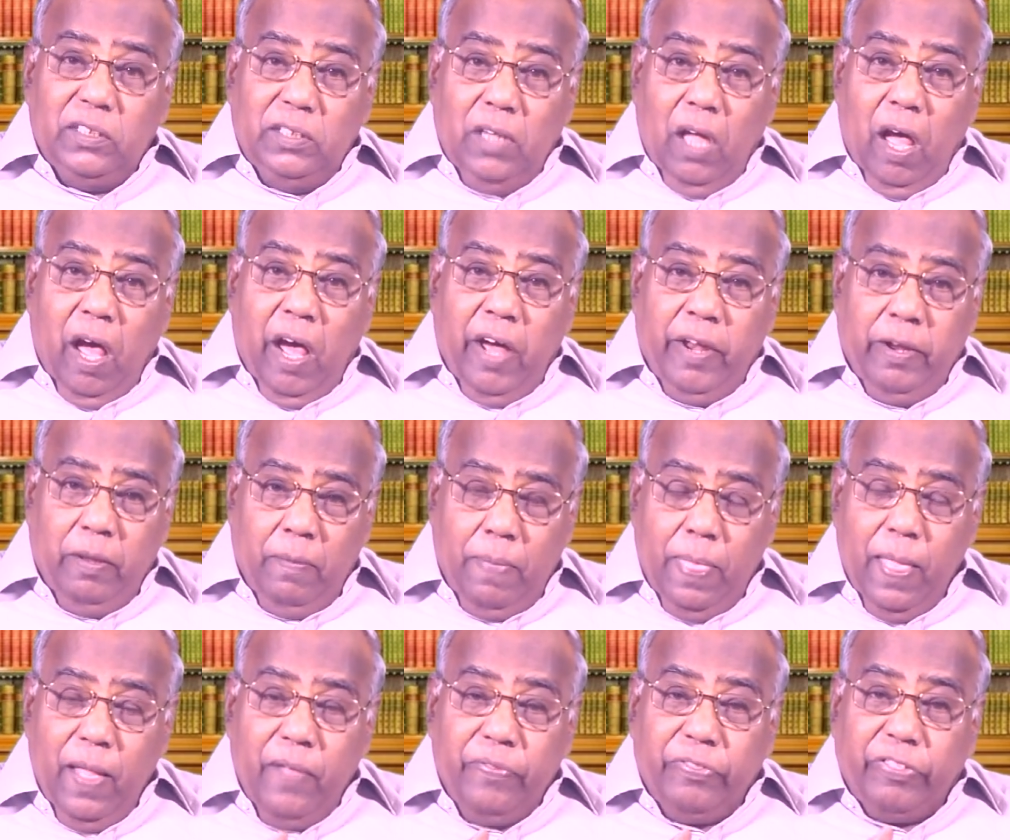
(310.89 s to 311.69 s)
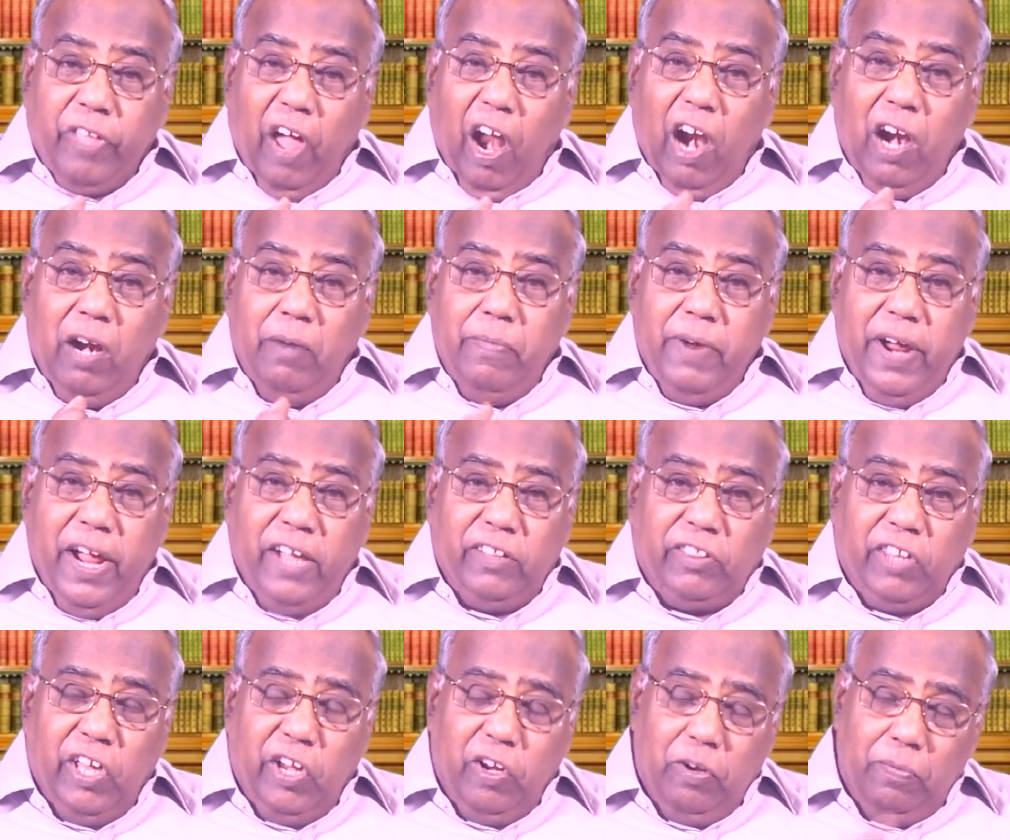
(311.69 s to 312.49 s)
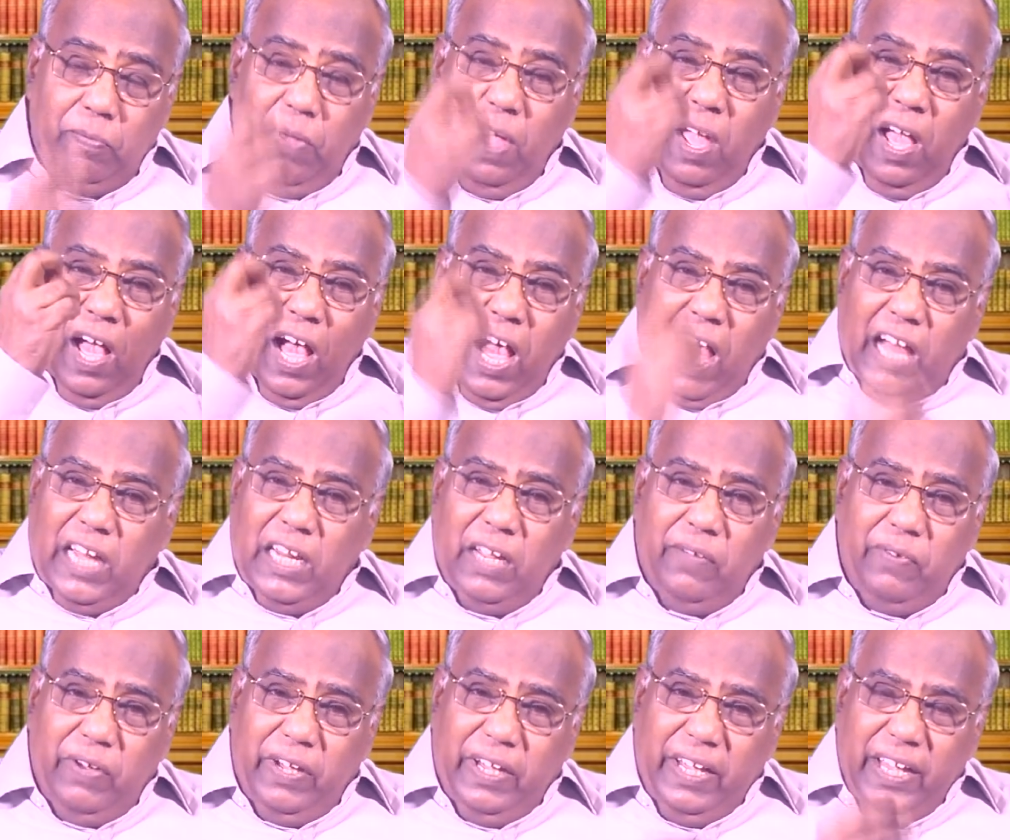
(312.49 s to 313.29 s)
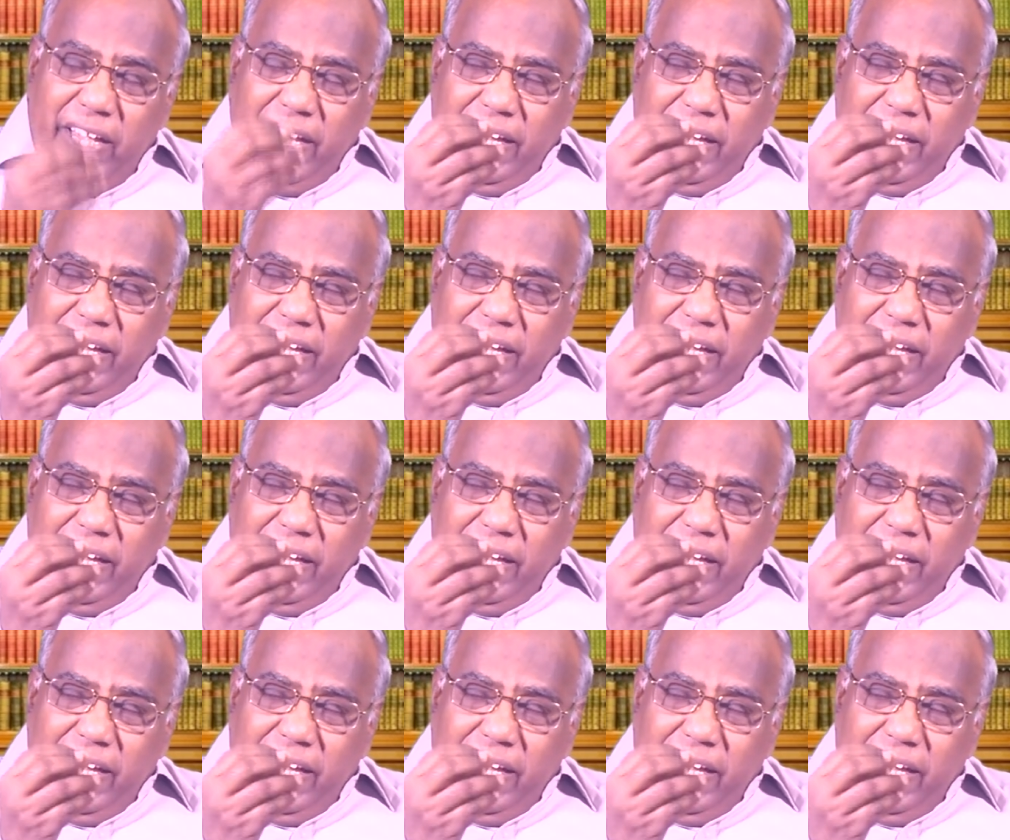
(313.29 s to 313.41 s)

ஞானம் தாழ்மையை தரும் அறிவு